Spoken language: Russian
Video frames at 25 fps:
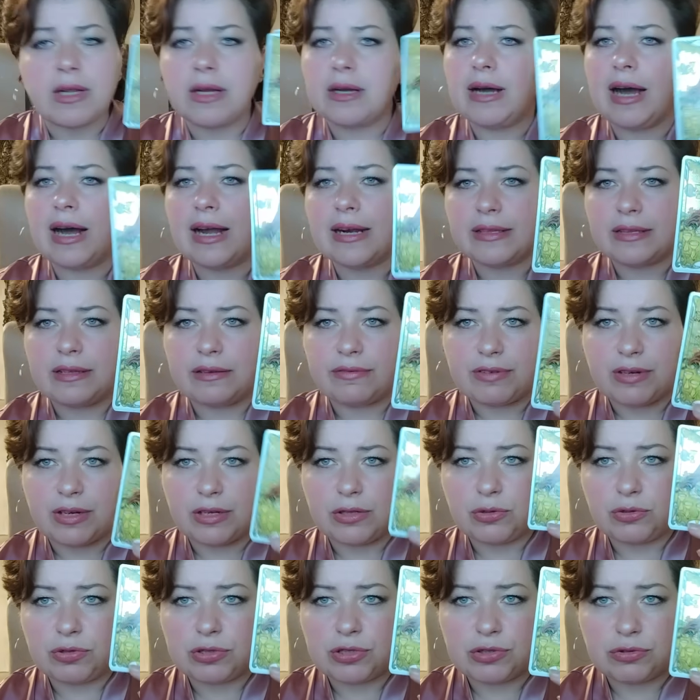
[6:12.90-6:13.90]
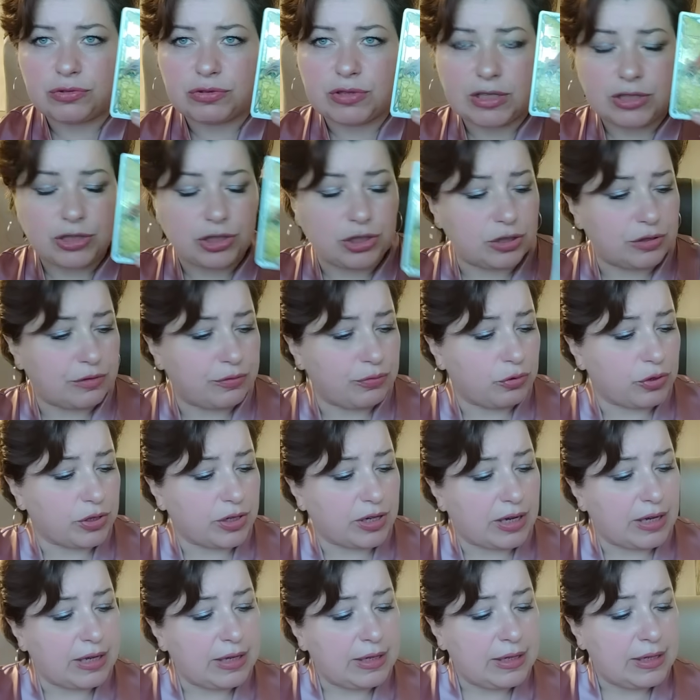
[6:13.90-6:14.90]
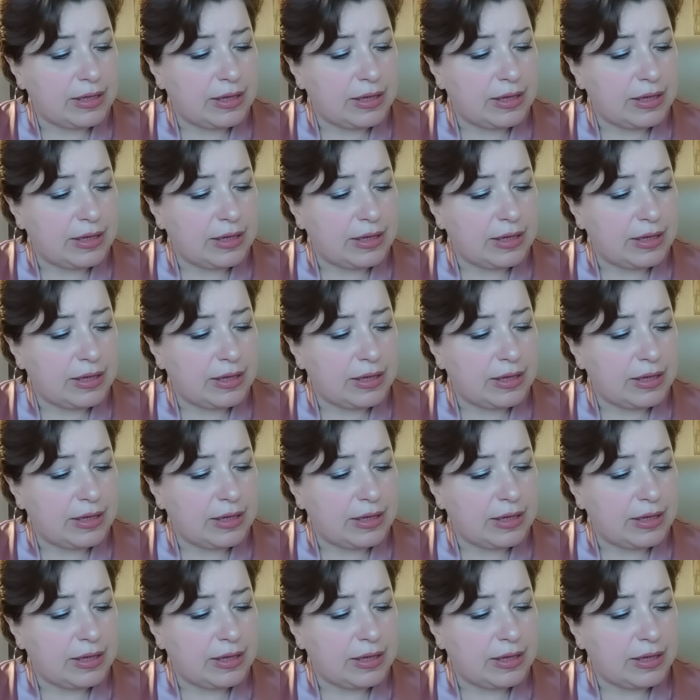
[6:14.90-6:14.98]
карта в колоде у нас четверка